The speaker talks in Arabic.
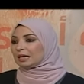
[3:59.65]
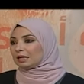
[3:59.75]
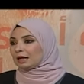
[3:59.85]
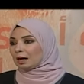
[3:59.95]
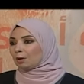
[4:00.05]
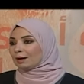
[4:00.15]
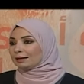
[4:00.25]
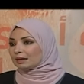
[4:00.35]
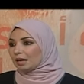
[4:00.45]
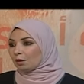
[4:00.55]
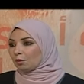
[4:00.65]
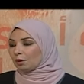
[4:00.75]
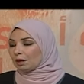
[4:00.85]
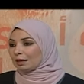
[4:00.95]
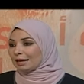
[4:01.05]
الاخوان
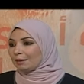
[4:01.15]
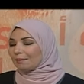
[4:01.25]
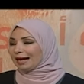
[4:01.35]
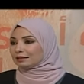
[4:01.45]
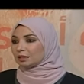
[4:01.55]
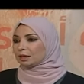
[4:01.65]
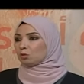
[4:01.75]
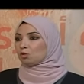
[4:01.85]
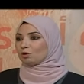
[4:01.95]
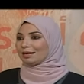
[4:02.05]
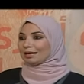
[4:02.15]
او لاما حتى نقول